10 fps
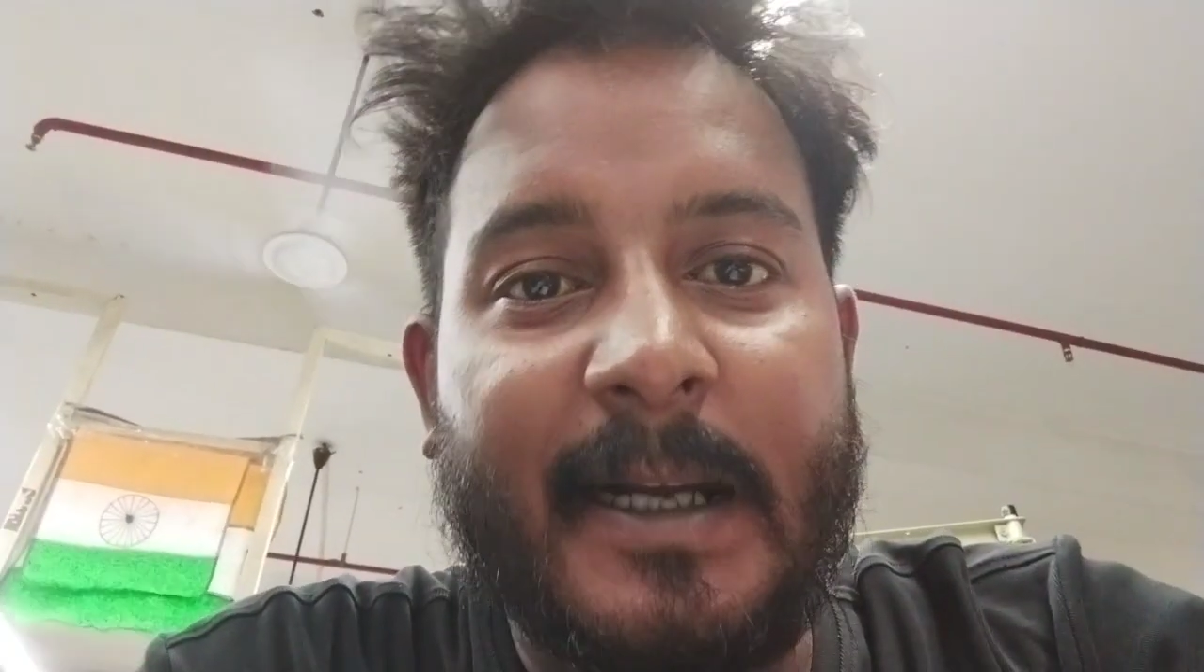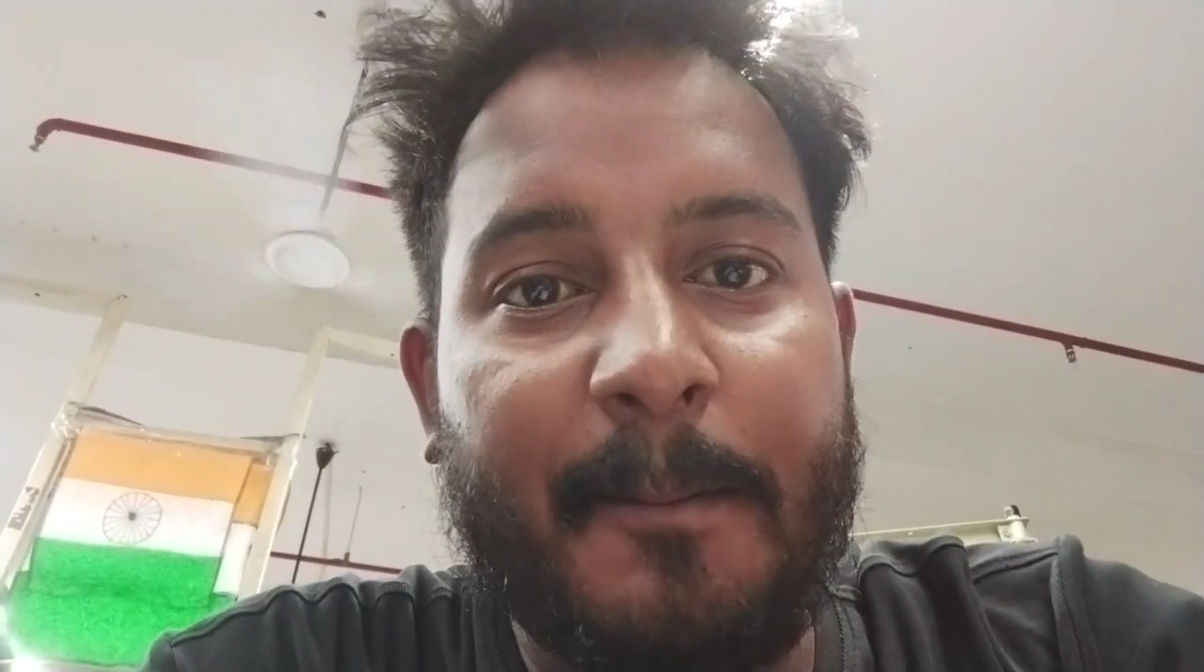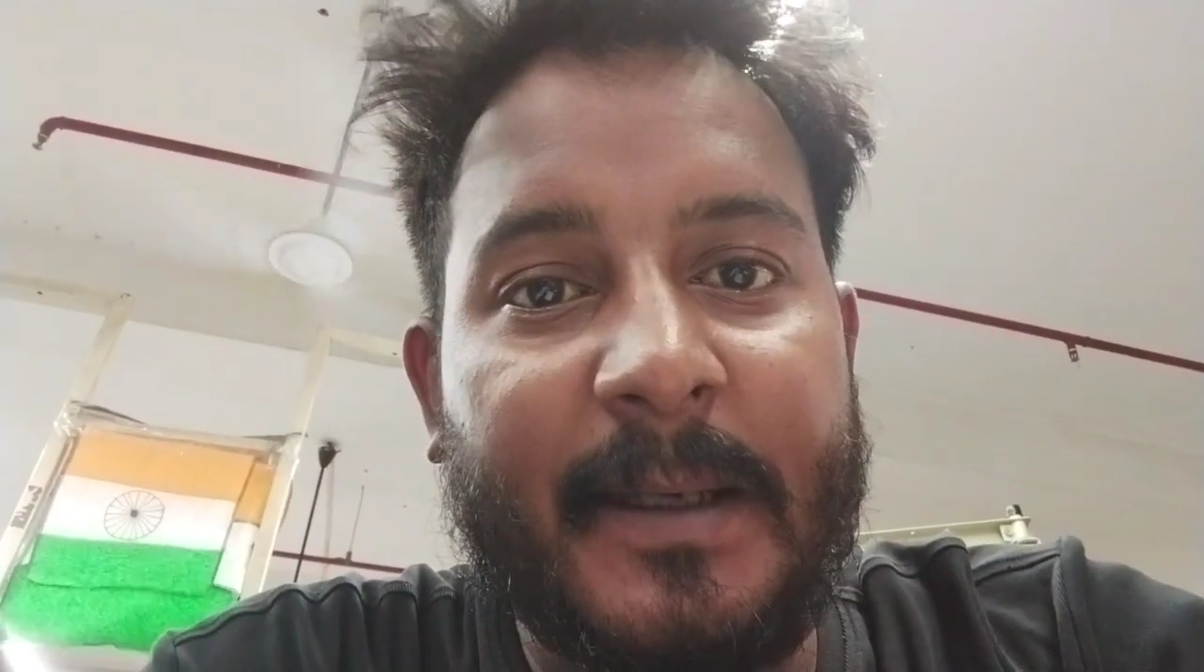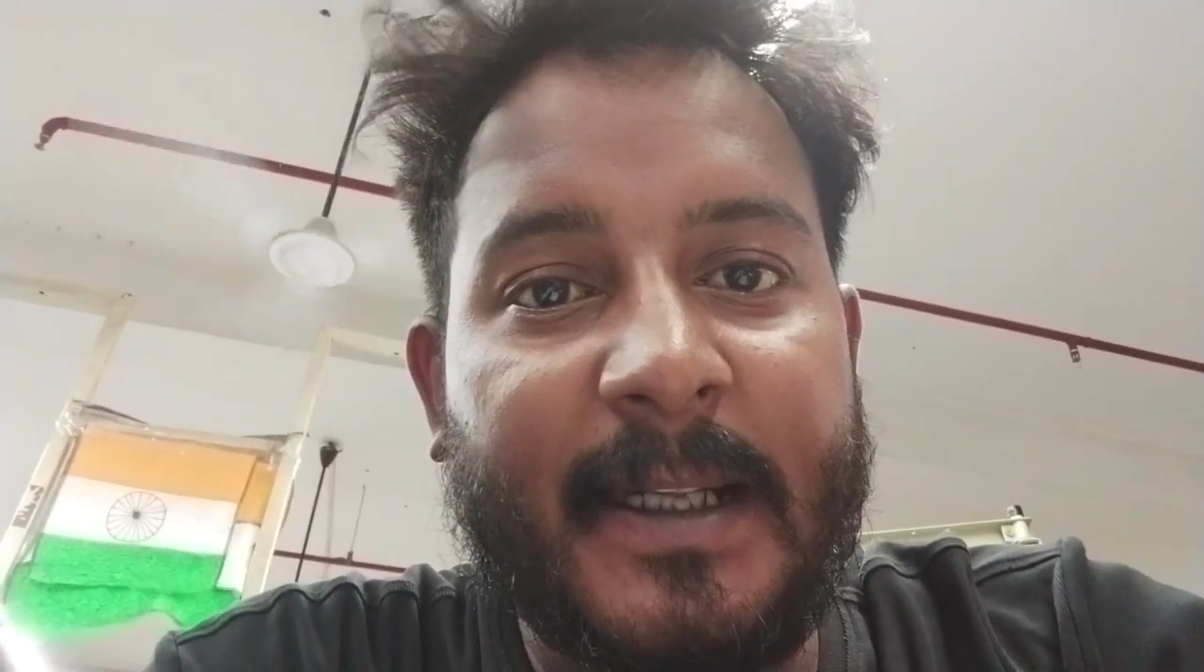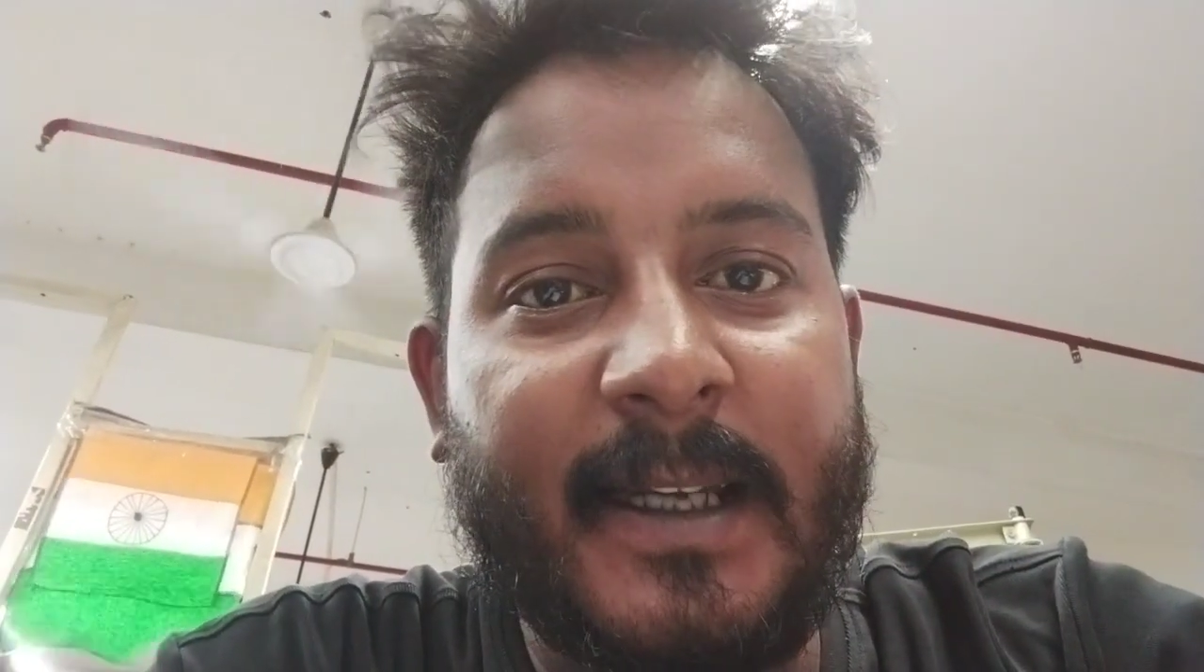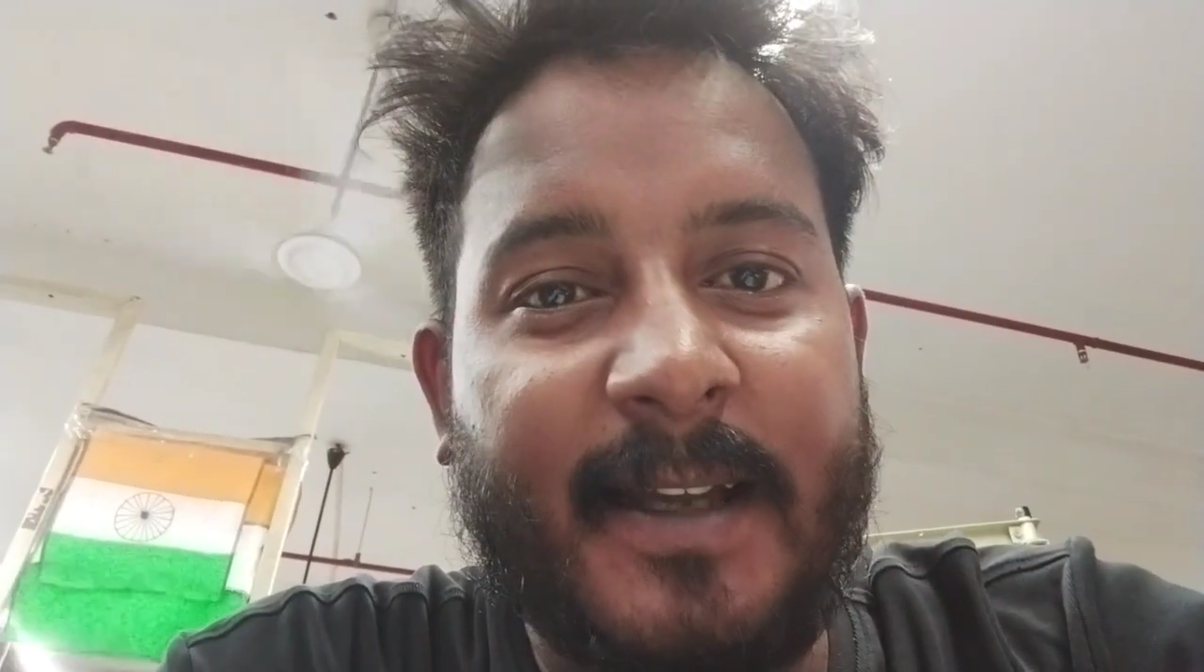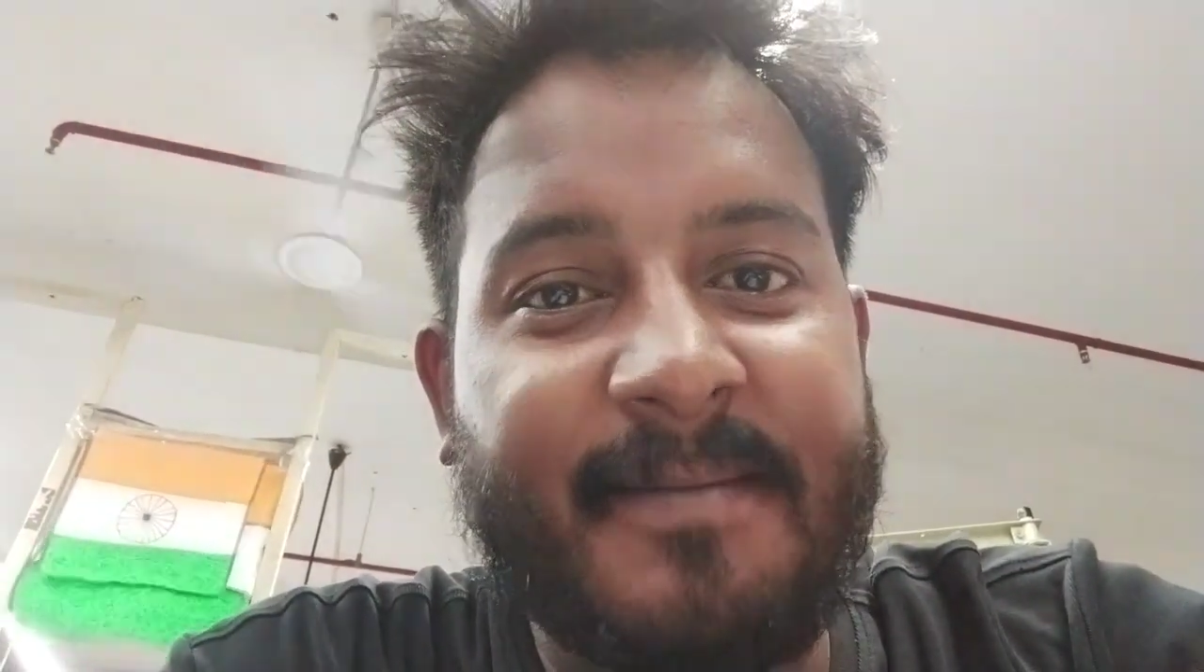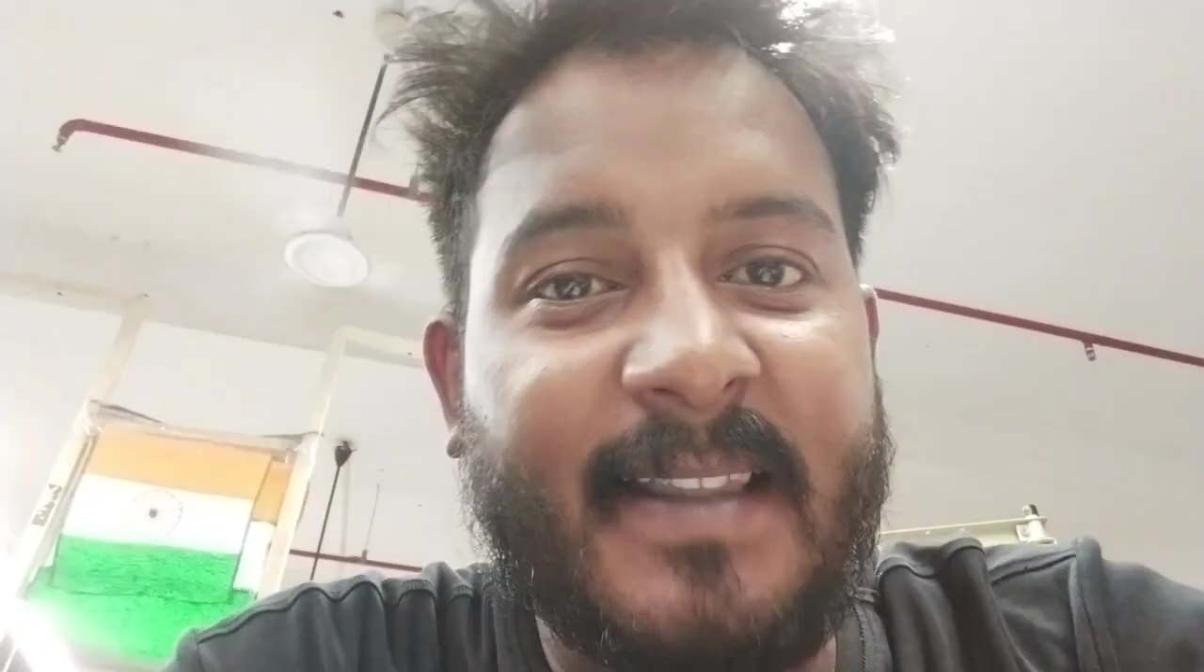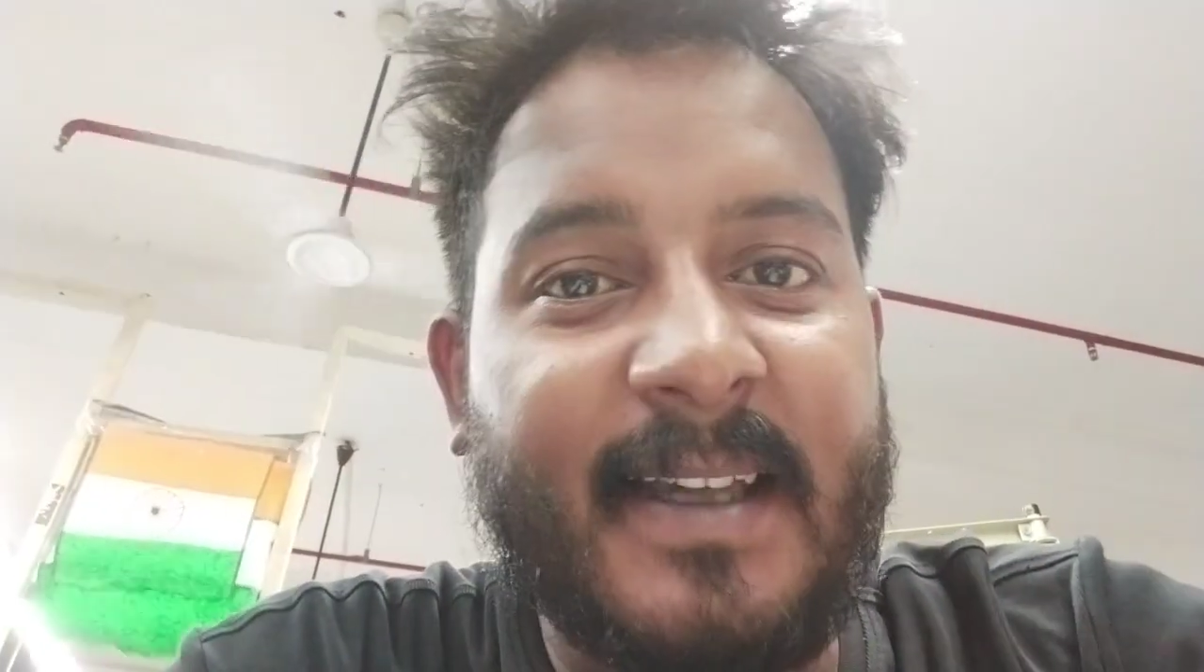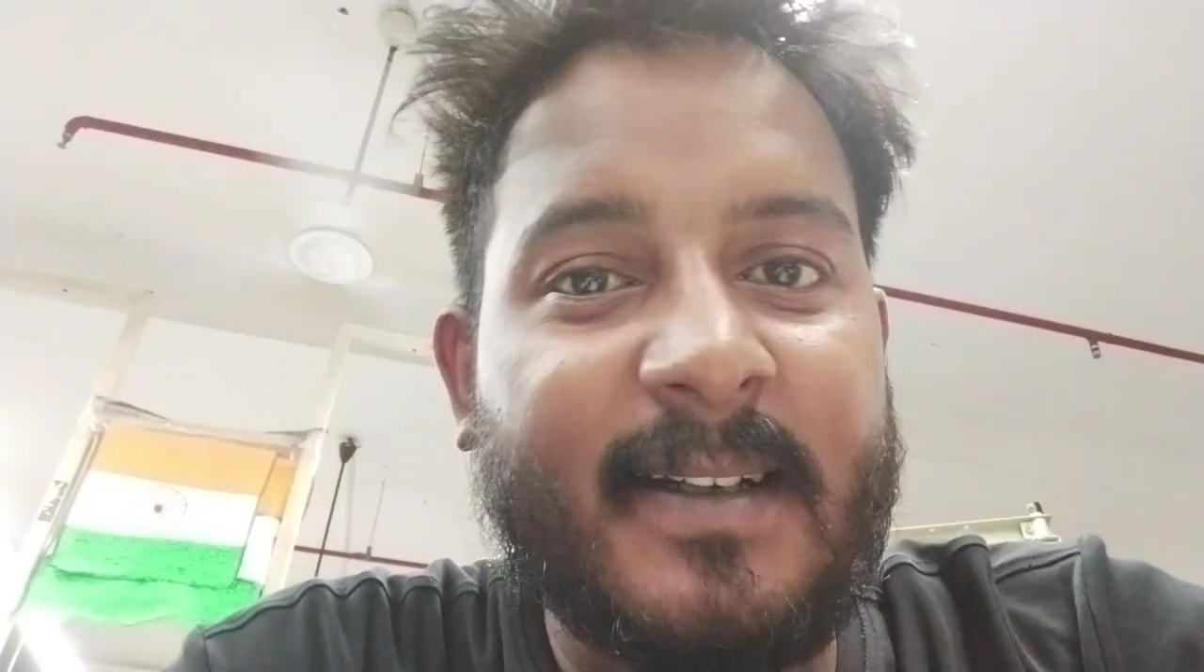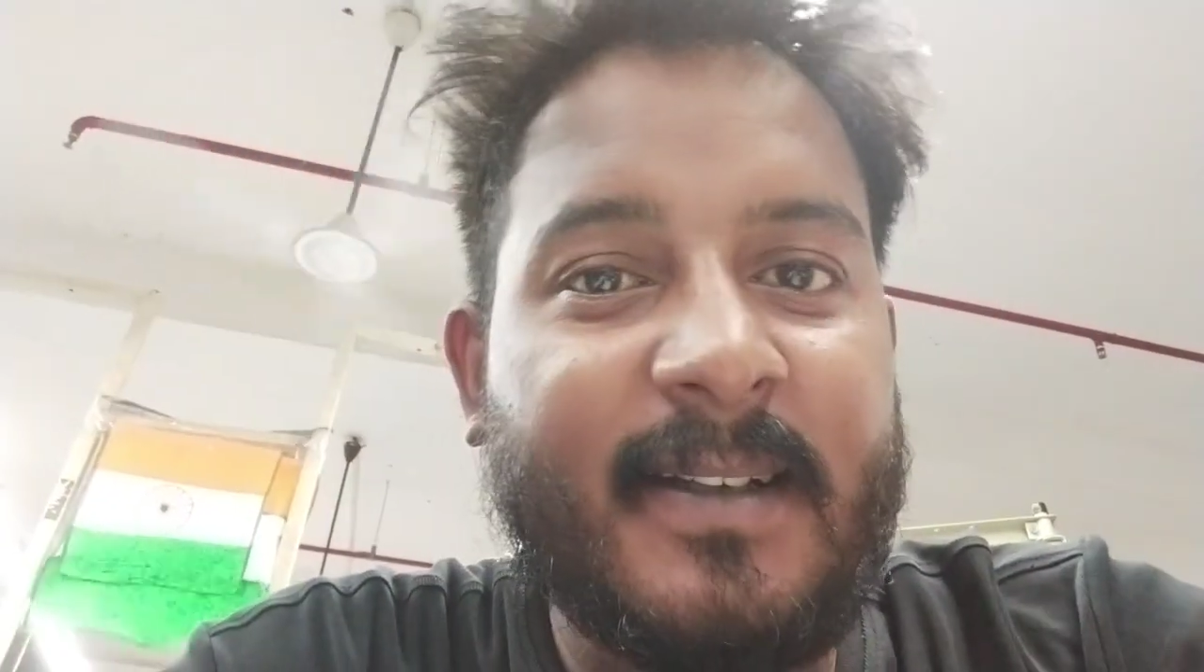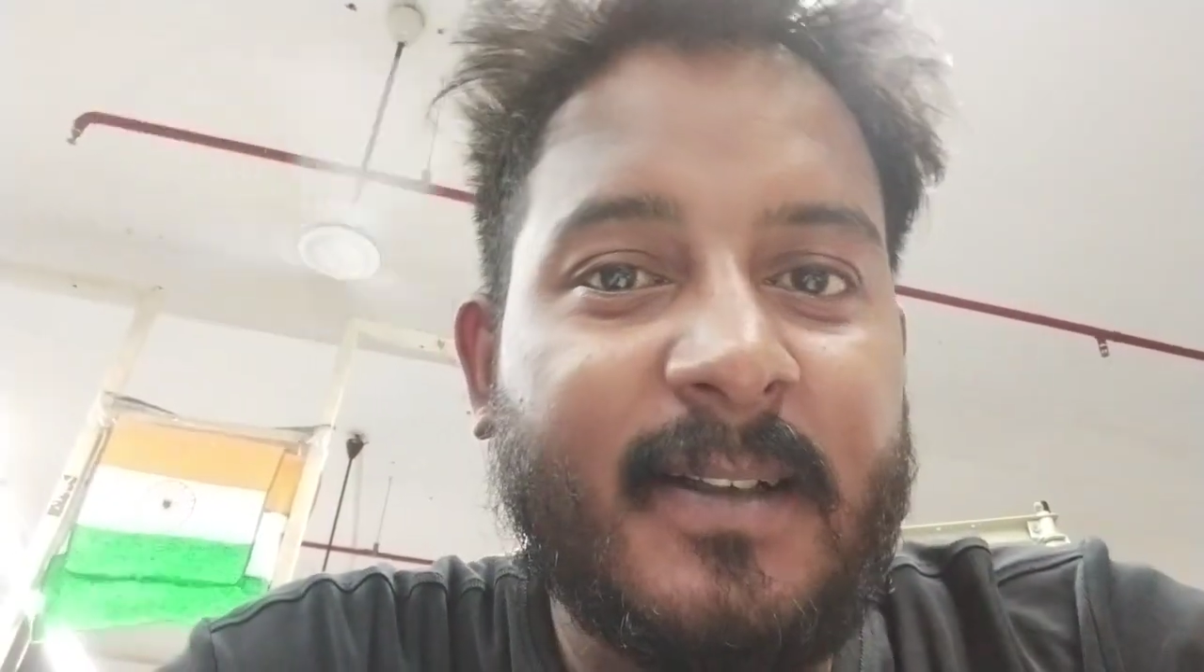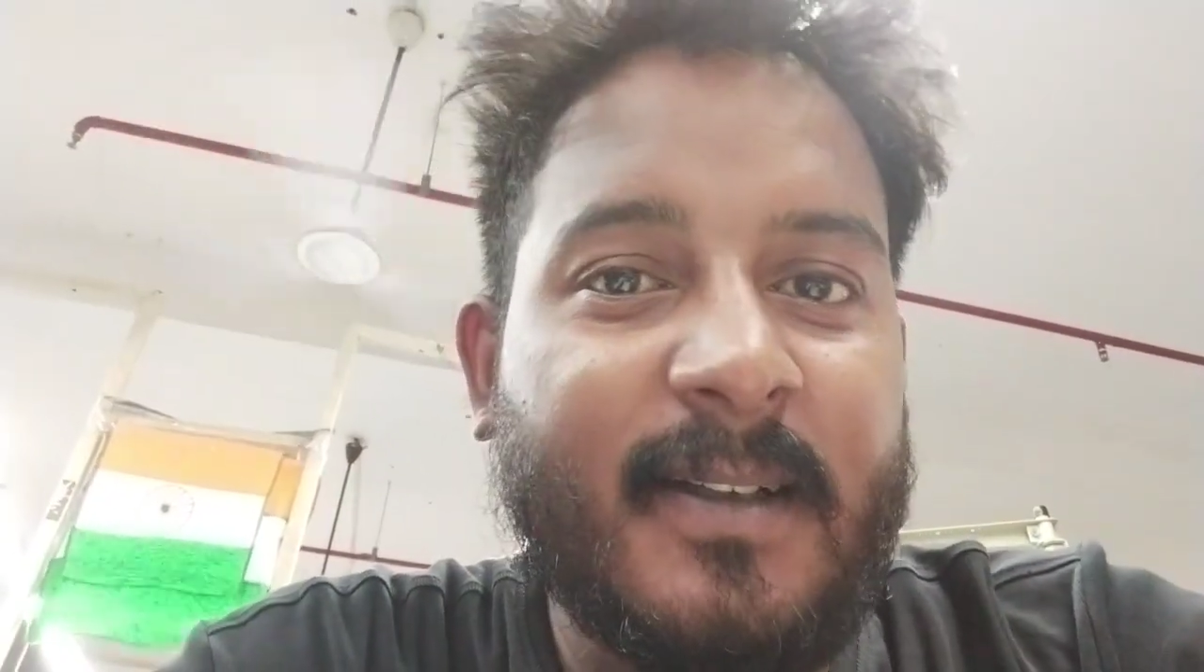कंपनी के अंदर